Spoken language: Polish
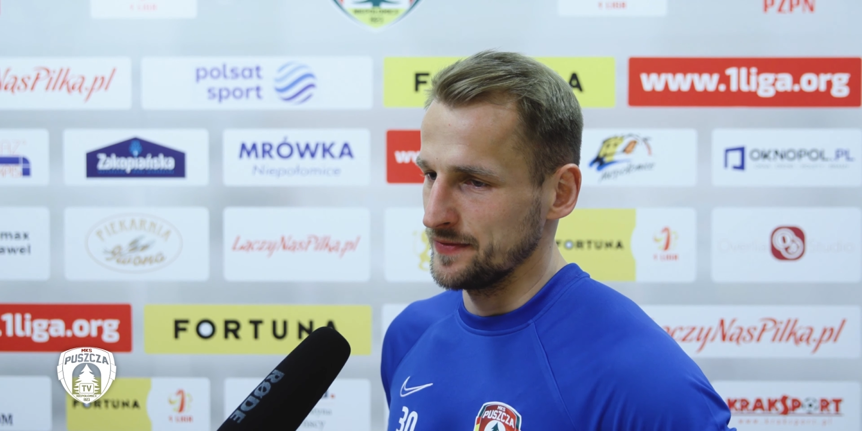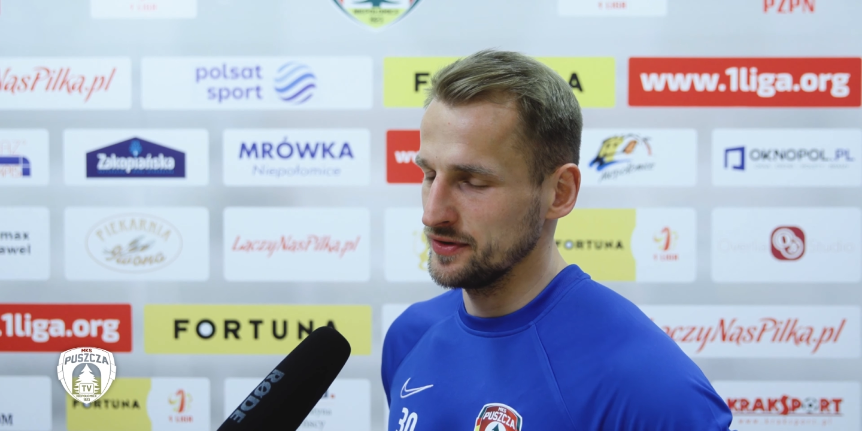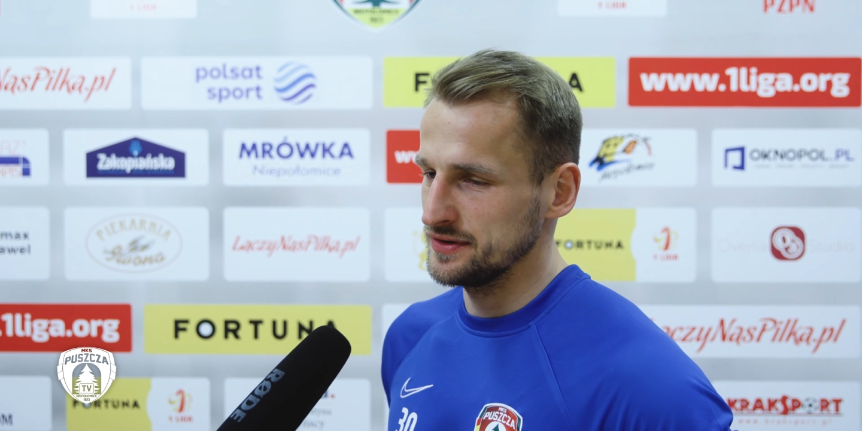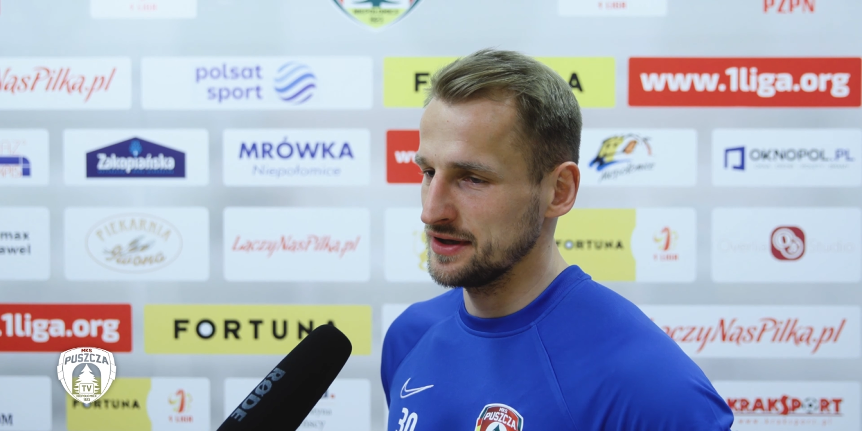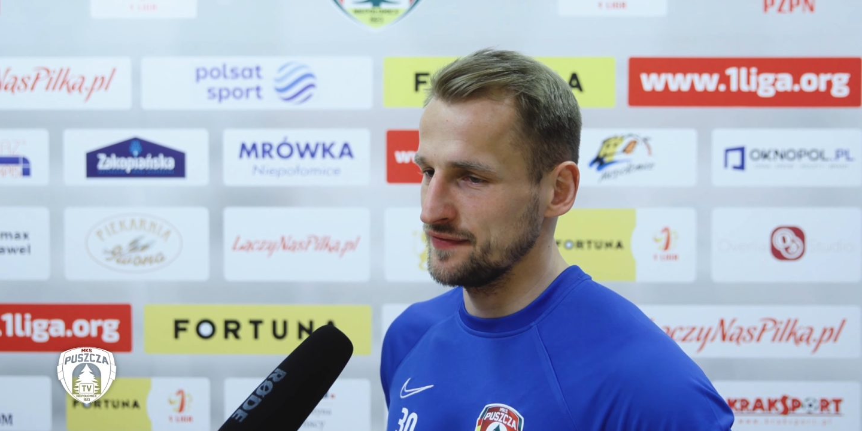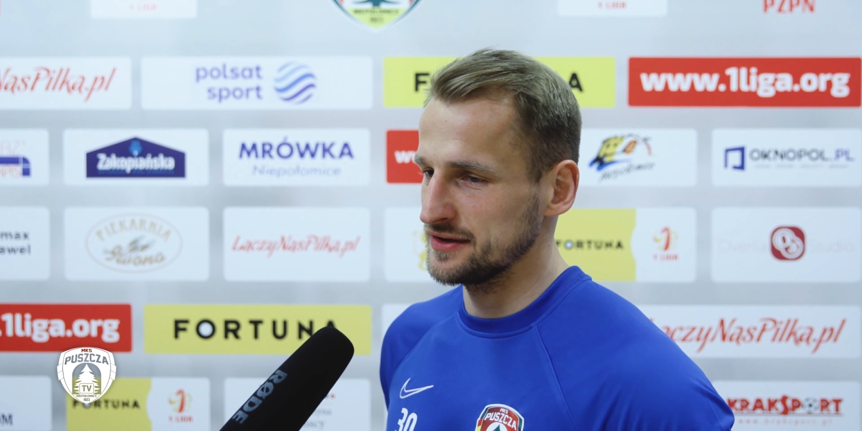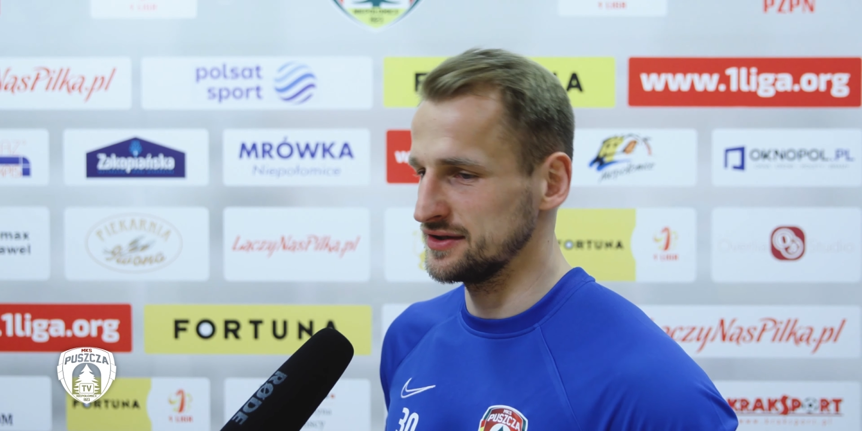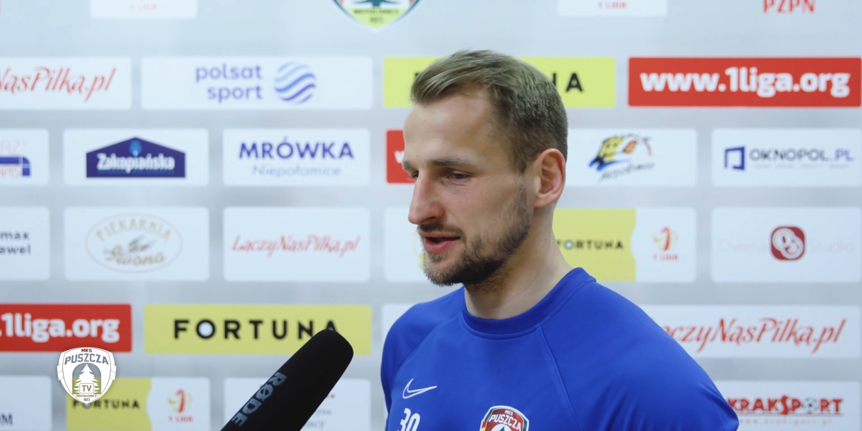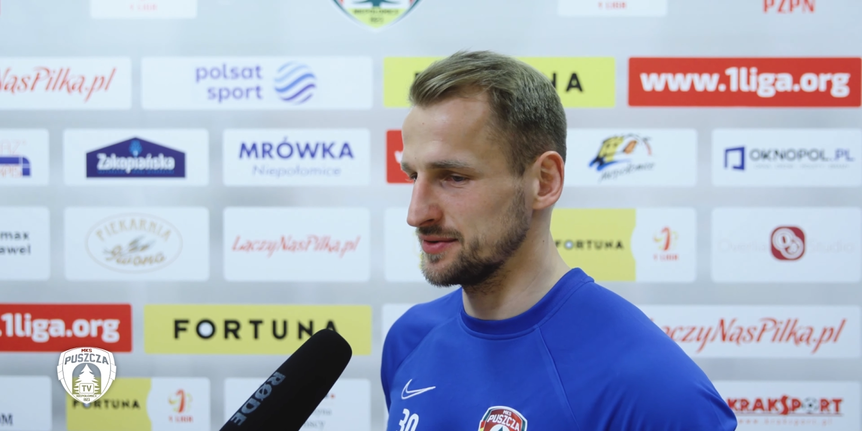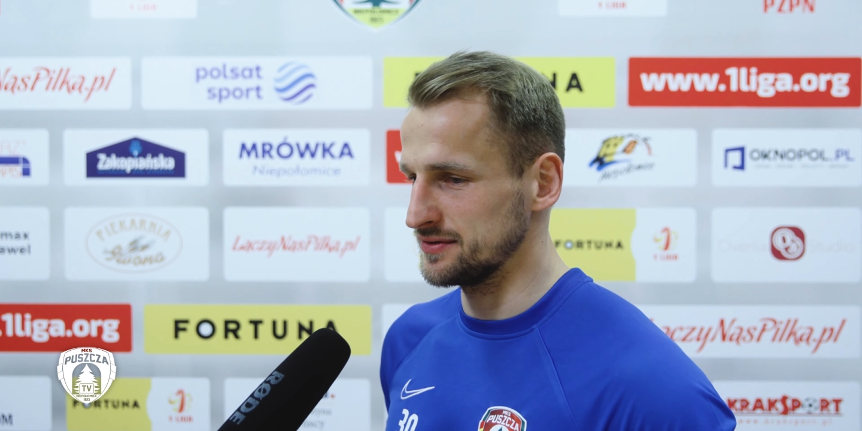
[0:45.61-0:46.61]
no i te
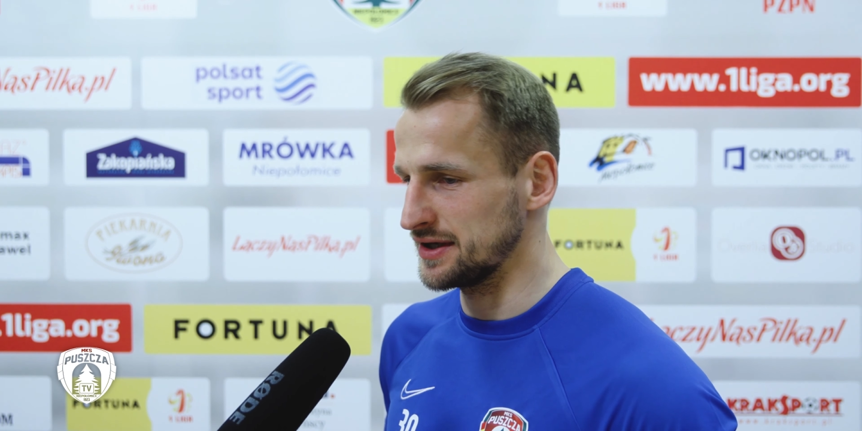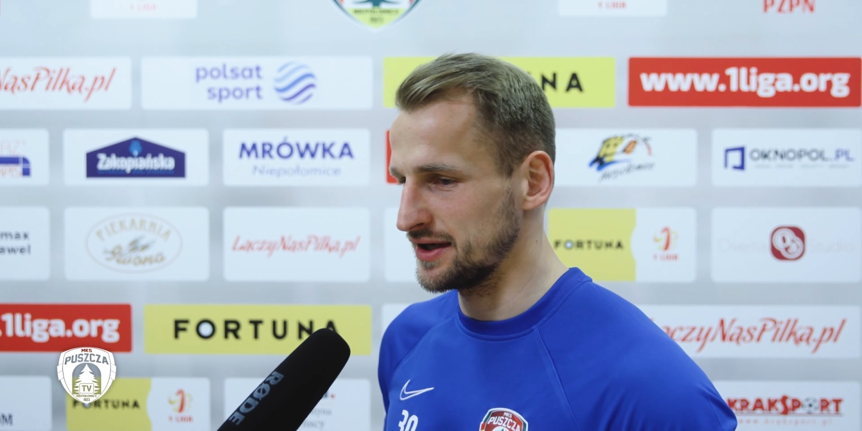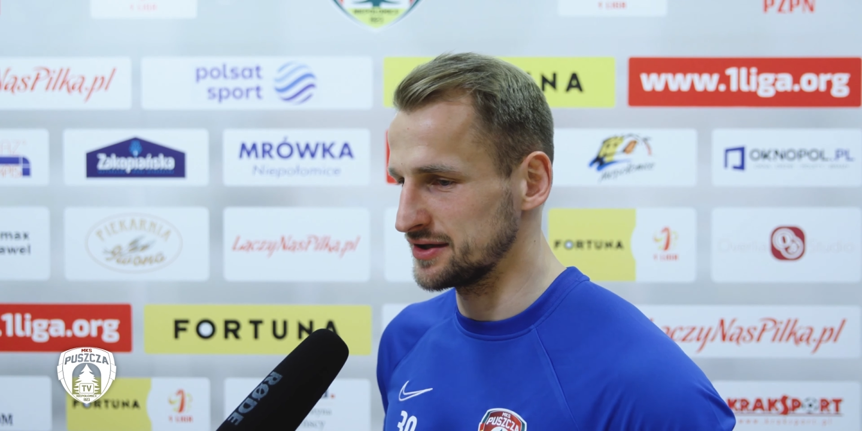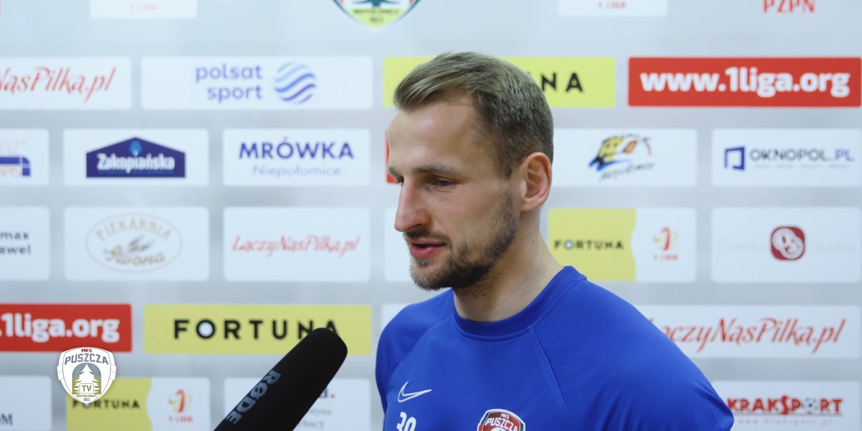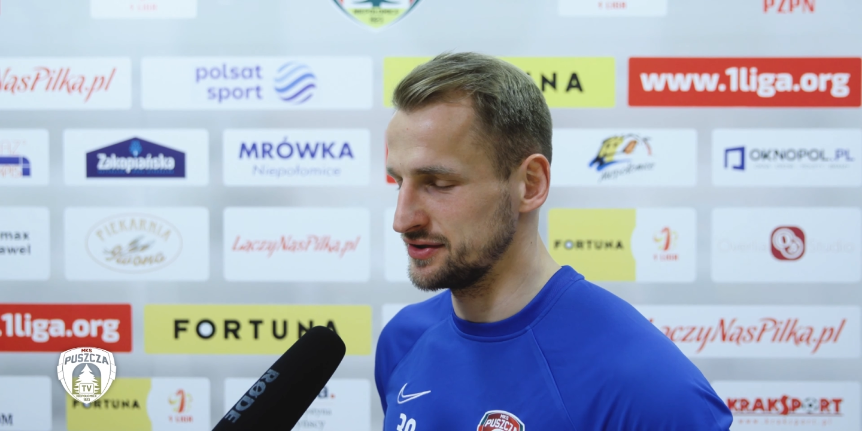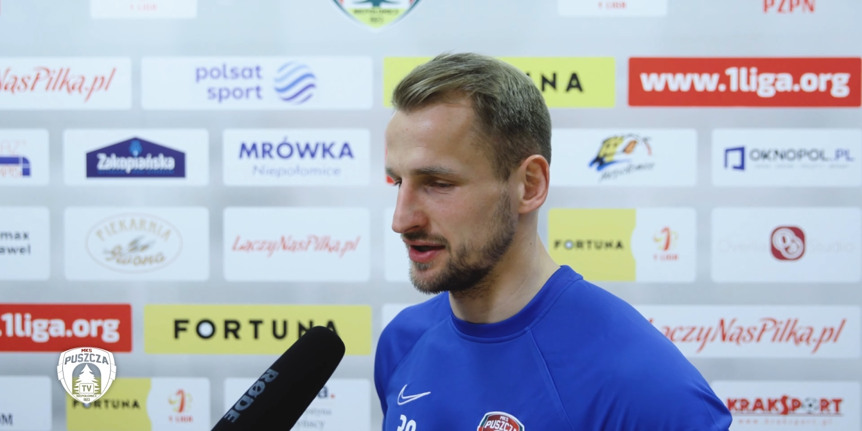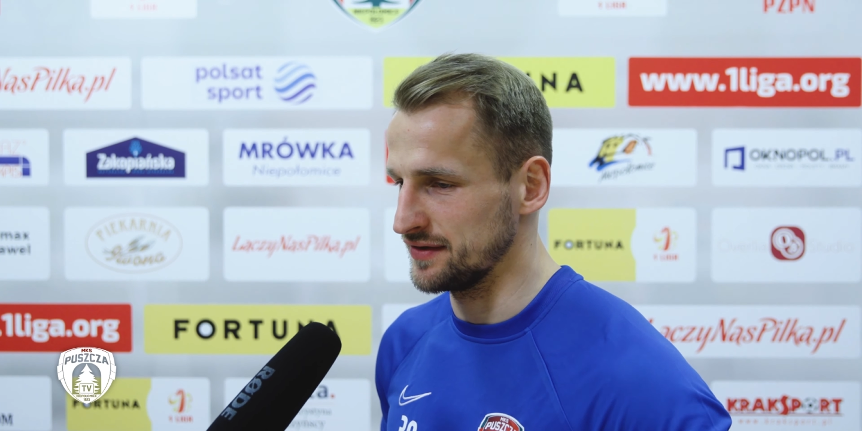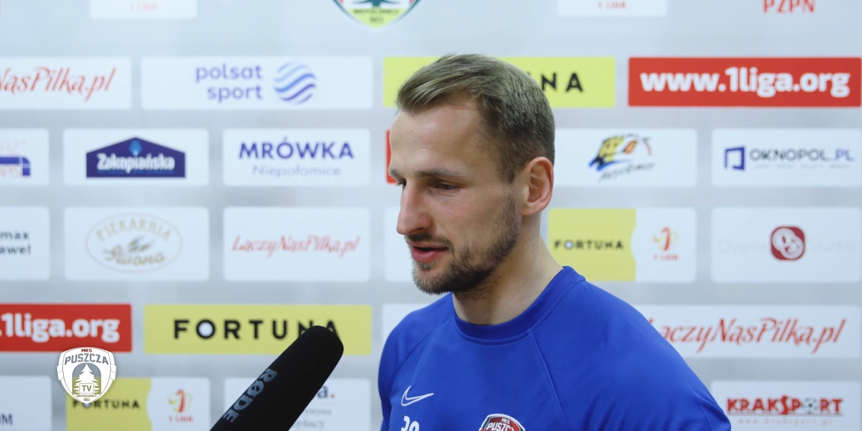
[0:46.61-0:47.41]
efekty też będą takie jak dzisiaj.